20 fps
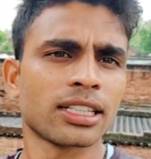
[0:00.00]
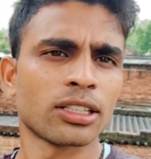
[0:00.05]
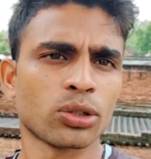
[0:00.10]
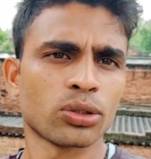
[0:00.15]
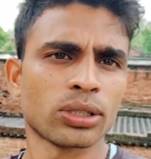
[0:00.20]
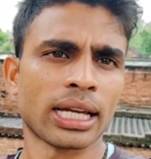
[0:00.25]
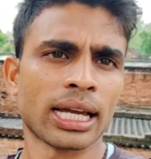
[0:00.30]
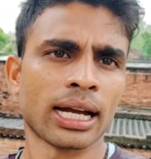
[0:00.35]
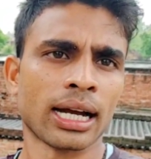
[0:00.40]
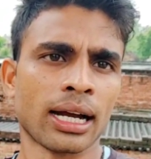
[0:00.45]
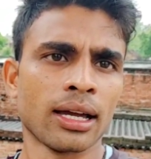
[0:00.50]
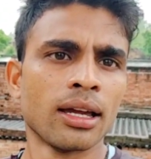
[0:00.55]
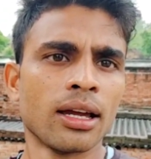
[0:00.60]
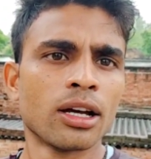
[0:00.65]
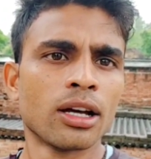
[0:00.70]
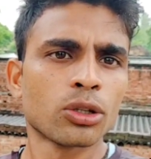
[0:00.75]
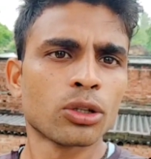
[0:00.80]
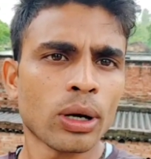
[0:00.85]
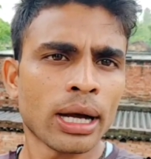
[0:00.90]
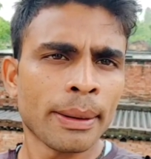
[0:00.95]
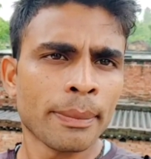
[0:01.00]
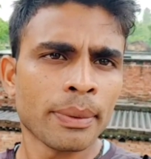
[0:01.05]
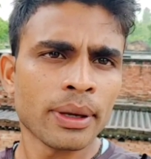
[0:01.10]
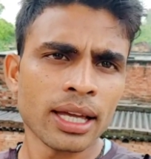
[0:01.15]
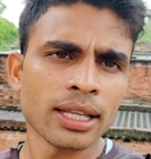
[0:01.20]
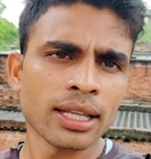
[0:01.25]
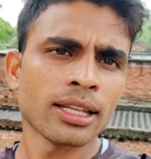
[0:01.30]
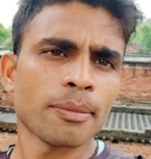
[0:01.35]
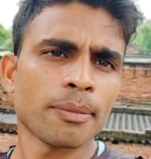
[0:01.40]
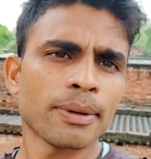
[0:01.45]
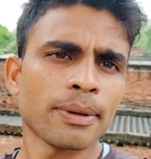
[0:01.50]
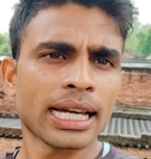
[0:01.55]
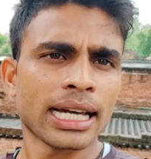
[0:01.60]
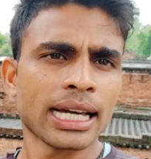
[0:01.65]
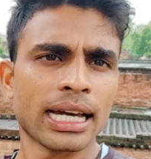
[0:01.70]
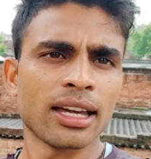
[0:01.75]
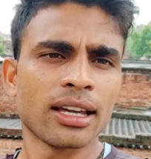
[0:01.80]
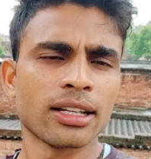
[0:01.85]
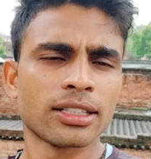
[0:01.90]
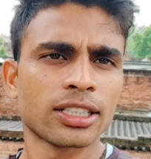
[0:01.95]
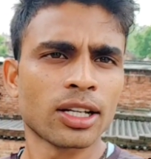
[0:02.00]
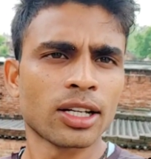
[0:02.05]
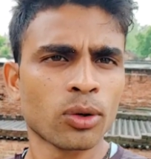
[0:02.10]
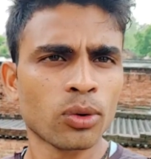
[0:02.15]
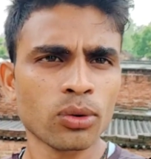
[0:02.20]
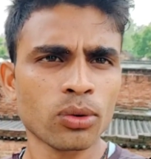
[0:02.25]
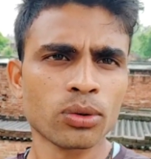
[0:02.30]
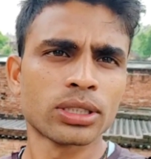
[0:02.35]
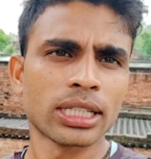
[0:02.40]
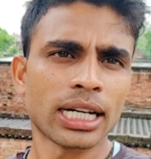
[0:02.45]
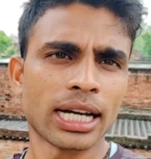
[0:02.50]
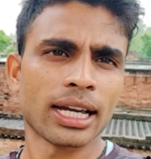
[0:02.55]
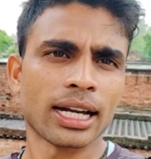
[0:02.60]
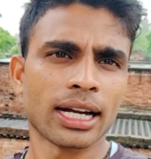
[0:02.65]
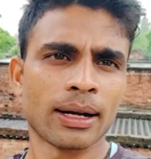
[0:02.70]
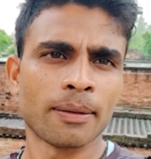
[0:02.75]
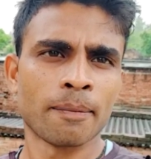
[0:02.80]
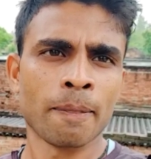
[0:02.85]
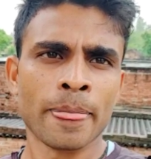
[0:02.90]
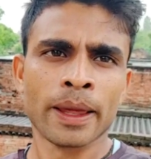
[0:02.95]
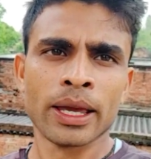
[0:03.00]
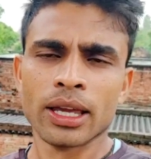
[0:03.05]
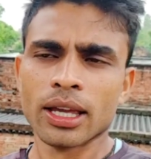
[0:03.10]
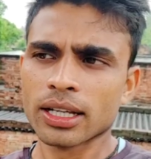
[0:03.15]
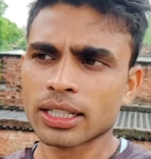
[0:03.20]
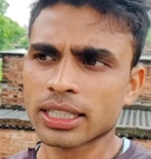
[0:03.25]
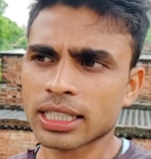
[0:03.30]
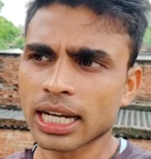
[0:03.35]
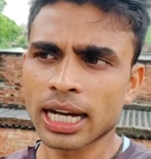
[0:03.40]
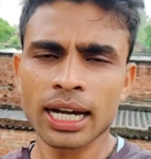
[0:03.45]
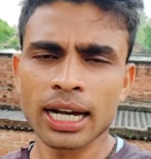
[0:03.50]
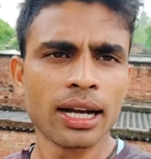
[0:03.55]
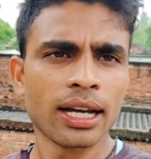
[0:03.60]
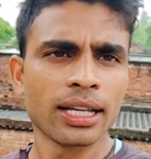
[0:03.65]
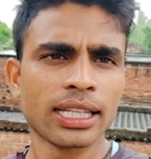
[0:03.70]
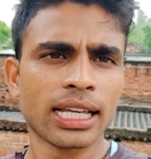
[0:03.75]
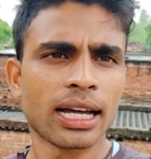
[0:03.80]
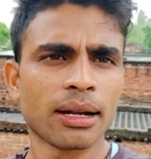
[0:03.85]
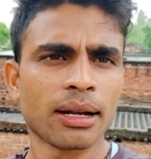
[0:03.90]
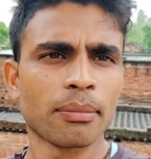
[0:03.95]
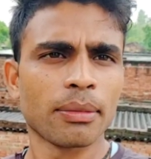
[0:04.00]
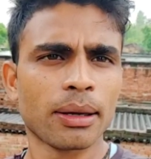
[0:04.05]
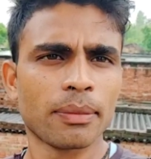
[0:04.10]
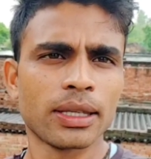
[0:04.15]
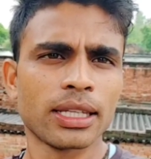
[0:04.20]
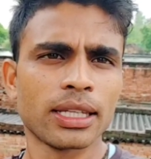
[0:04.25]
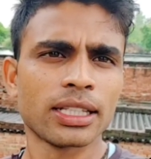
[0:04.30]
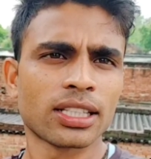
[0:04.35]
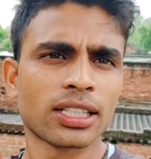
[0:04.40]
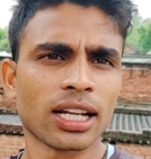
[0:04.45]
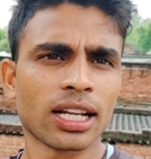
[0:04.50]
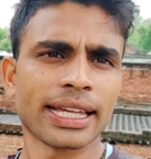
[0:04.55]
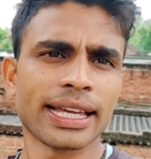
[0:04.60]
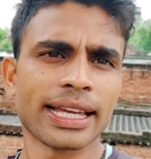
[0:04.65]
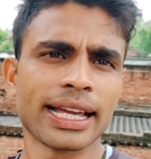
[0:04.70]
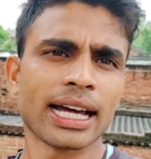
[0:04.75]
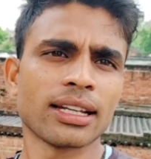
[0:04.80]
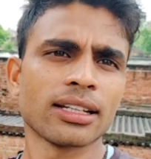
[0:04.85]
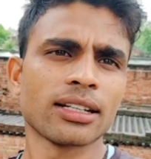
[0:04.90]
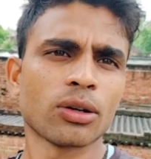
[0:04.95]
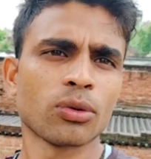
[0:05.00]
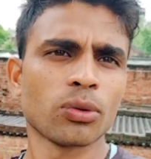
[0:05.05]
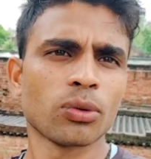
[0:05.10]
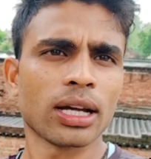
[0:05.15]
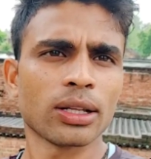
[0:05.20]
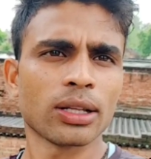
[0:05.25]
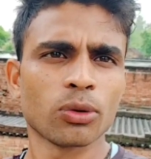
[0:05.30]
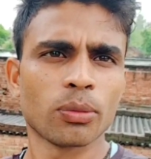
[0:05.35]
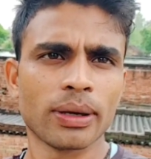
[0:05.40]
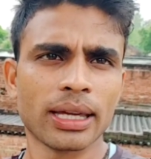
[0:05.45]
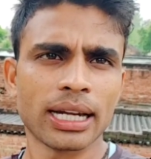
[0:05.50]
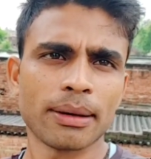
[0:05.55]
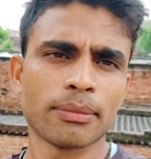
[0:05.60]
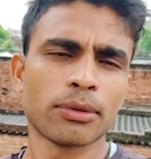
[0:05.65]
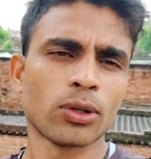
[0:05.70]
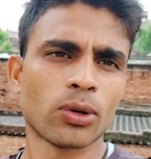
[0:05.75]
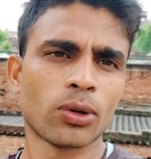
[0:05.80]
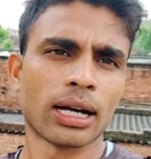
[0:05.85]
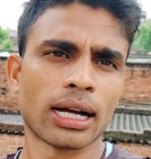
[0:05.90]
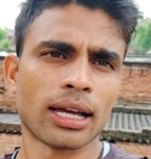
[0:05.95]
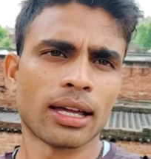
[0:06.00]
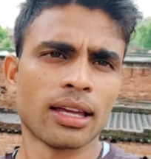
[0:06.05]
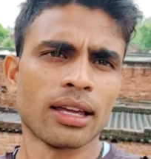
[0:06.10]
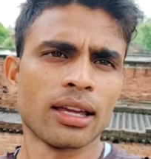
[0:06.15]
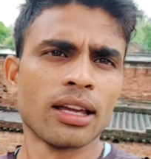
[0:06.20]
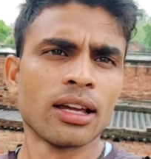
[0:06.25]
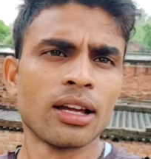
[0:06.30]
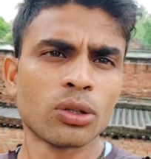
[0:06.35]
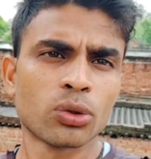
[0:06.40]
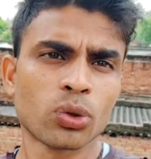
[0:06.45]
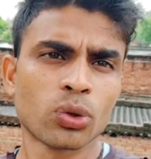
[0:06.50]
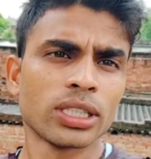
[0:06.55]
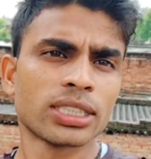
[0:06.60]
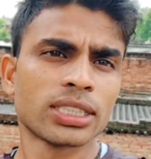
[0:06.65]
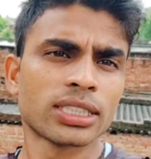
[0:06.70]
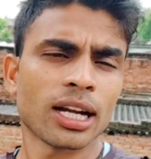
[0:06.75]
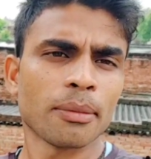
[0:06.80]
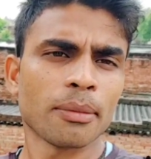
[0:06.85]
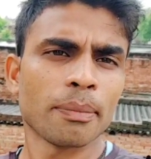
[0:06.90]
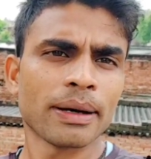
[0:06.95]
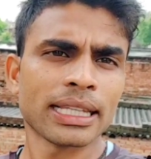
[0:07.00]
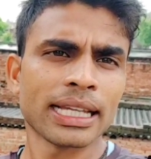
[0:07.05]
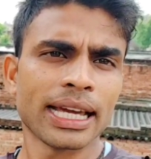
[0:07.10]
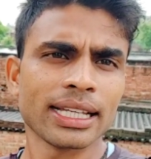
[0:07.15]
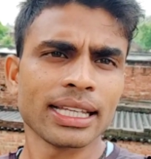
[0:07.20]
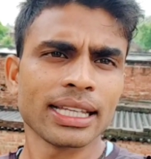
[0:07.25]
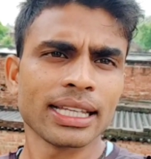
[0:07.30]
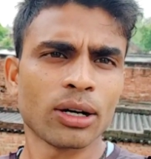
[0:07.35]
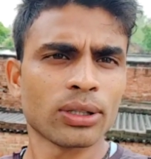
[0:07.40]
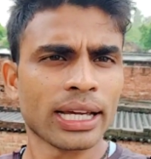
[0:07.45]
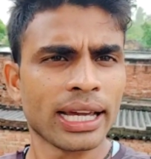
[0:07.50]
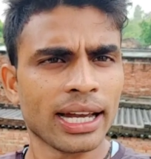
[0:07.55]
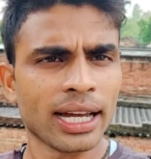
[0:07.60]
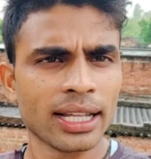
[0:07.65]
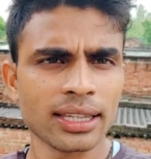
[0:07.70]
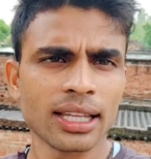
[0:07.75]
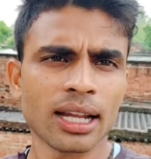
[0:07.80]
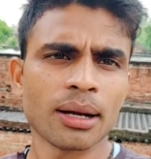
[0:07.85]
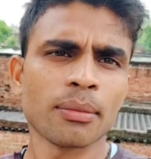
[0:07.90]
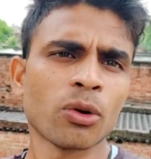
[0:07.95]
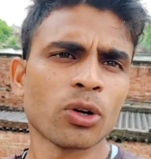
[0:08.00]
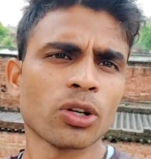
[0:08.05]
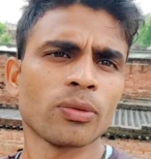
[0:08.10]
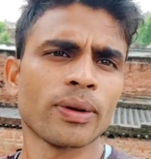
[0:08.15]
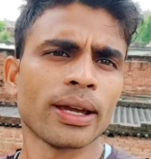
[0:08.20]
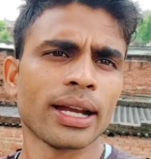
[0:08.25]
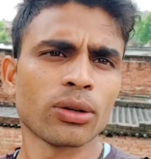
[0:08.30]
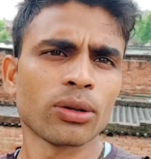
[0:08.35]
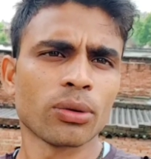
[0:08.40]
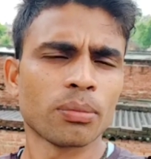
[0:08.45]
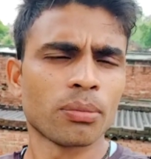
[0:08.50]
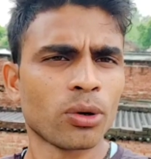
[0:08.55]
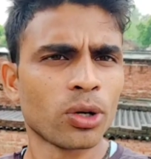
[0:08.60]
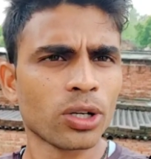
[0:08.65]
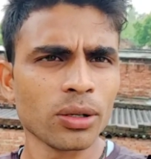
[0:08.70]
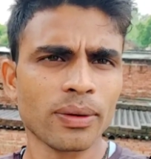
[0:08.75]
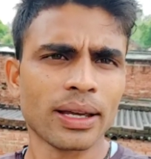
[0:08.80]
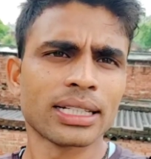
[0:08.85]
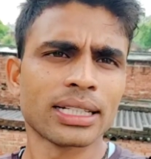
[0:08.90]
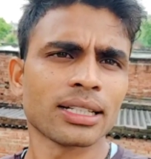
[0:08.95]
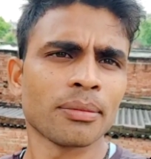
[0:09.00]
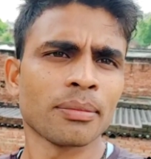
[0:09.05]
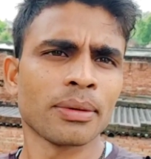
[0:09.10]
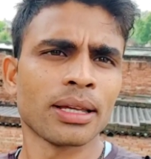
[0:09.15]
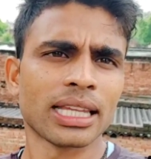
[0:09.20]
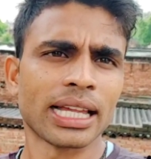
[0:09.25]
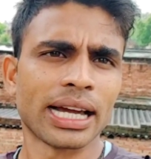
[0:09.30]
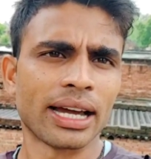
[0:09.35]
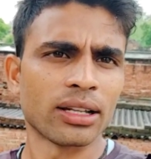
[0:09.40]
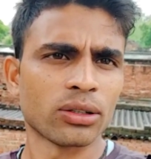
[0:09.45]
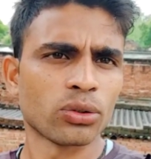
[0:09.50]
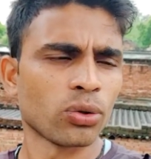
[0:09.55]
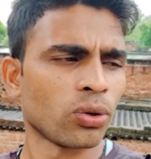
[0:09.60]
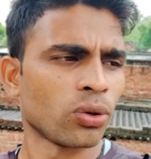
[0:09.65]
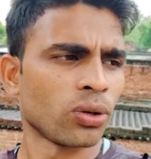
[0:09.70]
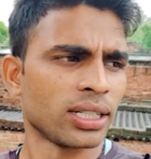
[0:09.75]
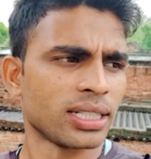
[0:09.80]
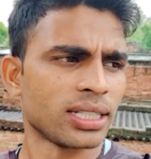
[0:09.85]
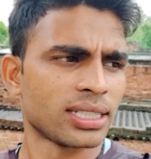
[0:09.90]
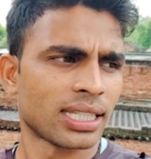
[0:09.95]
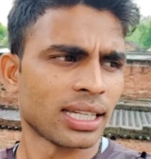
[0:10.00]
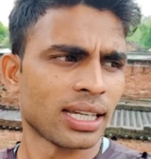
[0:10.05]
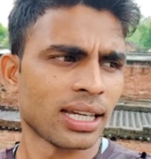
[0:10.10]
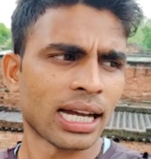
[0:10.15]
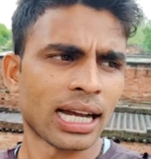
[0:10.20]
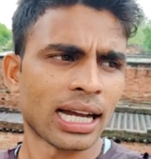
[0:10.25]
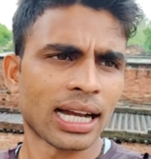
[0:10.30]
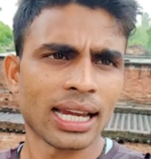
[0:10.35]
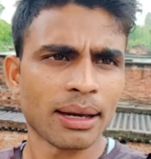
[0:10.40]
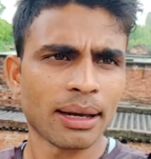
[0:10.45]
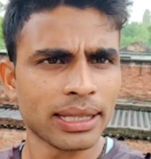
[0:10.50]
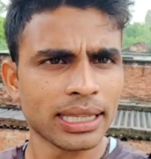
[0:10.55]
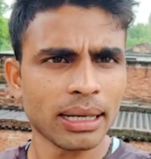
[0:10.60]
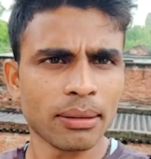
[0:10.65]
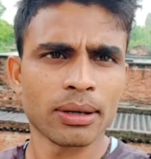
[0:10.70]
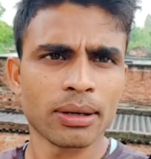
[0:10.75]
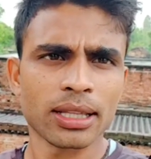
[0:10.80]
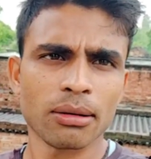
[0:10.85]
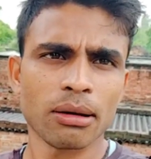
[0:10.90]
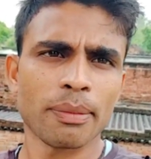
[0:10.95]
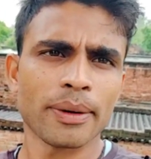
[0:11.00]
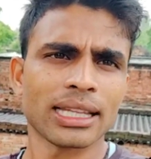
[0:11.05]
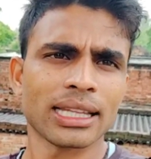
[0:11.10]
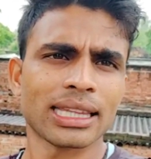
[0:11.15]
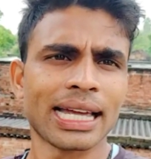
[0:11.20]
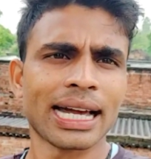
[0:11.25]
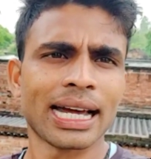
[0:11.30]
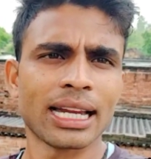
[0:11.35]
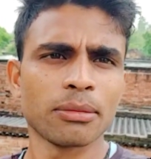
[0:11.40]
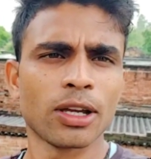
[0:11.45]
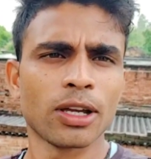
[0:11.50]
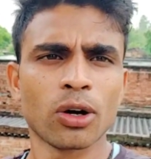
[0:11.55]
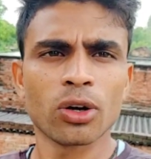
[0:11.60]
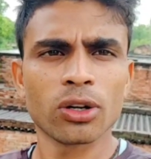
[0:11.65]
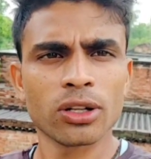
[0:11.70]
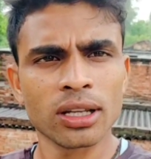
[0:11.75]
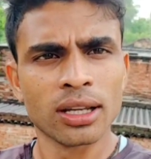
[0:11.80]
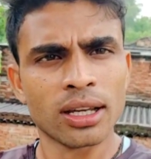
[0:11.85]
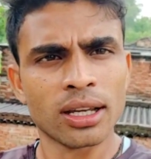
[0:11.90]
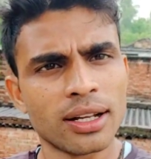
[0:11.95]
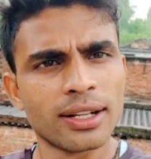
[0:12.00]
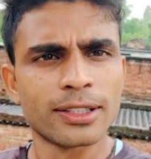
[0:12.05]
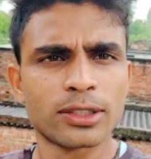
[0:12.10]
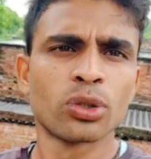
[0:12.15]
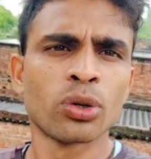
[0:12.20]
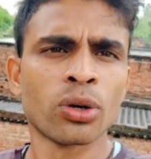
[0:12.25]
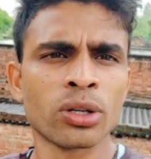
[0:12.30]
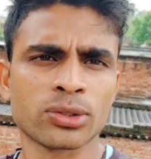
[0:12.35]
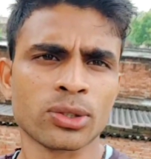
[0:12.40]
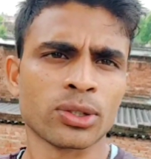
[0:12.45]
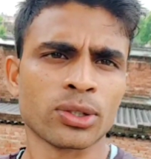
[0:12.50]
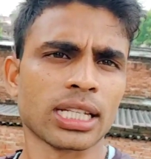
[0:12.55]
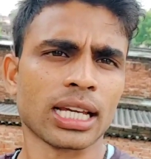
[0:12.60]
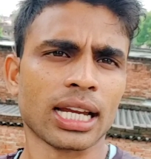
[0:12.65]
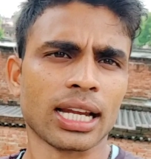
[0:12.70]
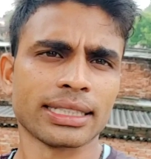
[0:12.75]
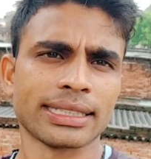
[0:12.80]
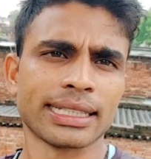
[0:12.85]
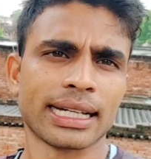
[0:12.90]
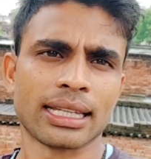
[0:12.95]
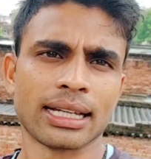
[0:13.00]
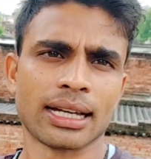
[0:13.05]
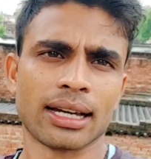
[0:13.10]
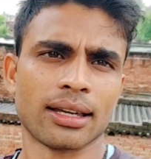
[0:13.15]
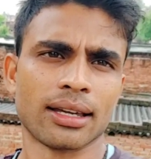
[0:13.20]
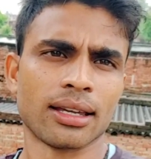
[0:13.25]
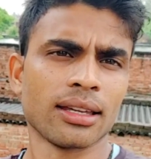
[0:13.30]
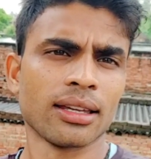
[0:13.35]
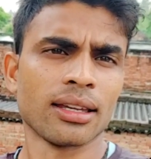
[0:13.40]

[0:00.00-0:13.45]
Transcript: हो जाएगा तो आपके अंदर पता है ज़रूर कुछ आएगा कि हाँ यार मैं भी इस तरह तैयारी करूँगा तो मेरा भी होगा तो इस तरह पता है क्या होता है अंदर मोटिवेट मोटिवेशन मिलता है तो इससे अगला बंदा मतलब अपने तैयारी में और ज़ोर शोर से लग जाता है